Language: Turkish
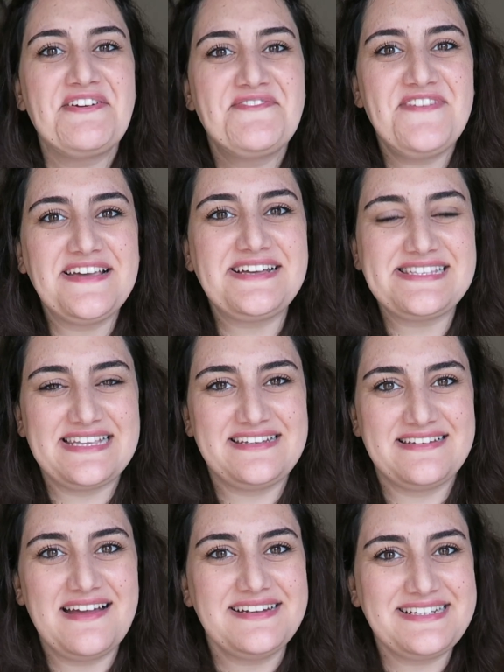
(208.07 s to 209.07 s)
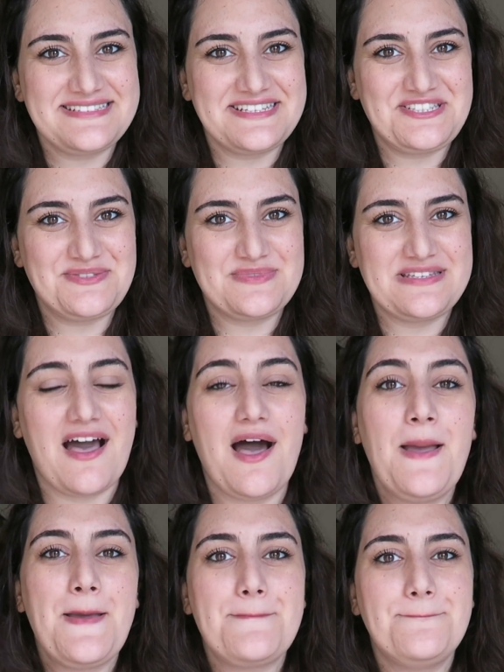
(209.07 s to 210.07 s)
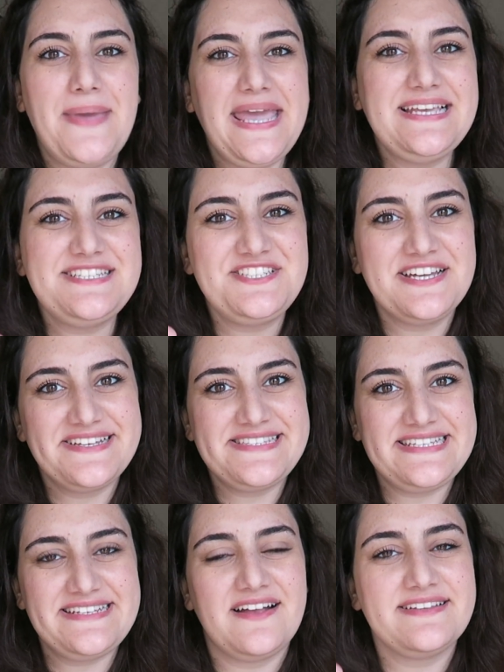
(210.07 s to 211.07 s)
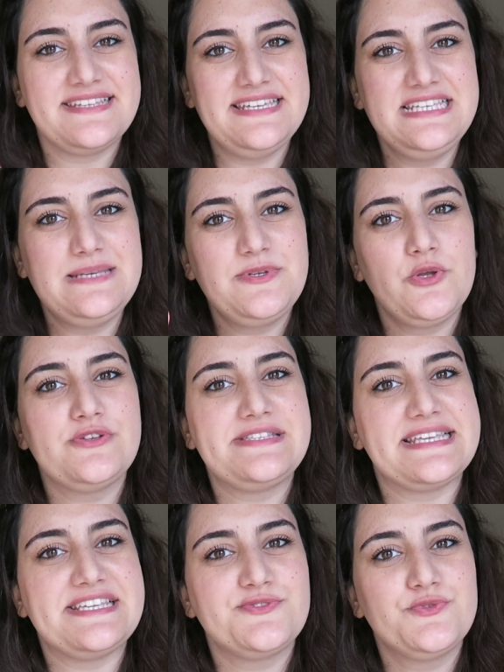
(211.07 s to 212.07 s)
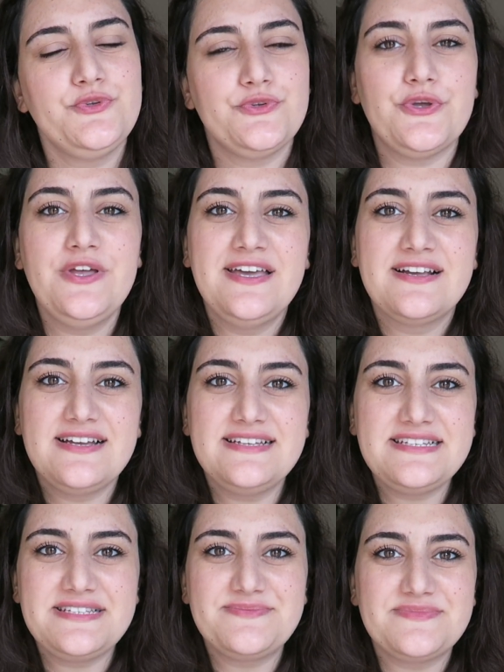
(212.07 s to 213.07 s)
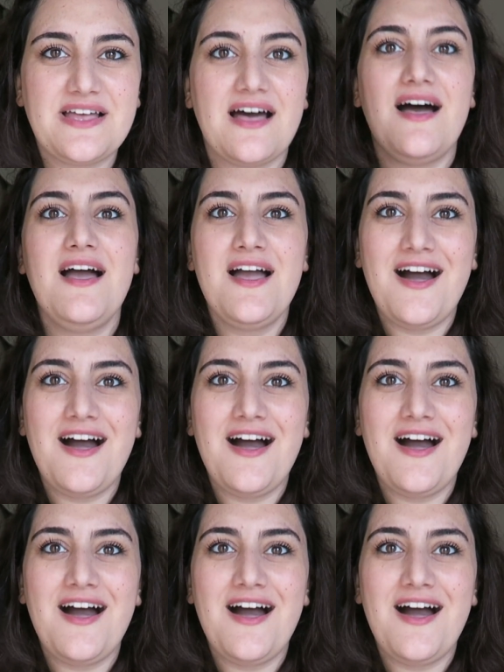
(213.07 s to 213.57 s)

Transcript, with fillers: Ve kazanan arkadaşımı da 5 Haziran 2018 günü kanalımda